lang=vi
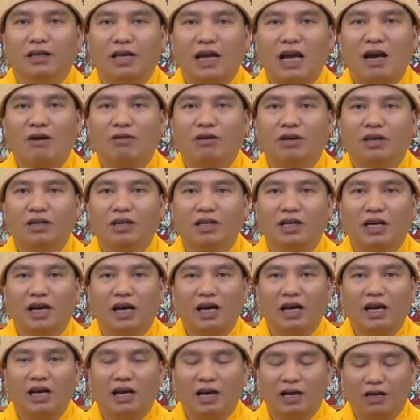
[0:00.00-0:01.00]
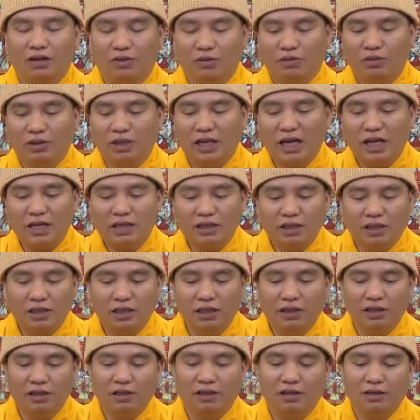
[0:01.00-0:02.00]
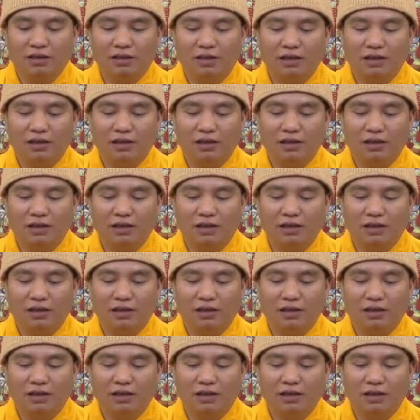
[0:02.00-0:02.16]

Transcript: cao hơn cả núi Thái Sơn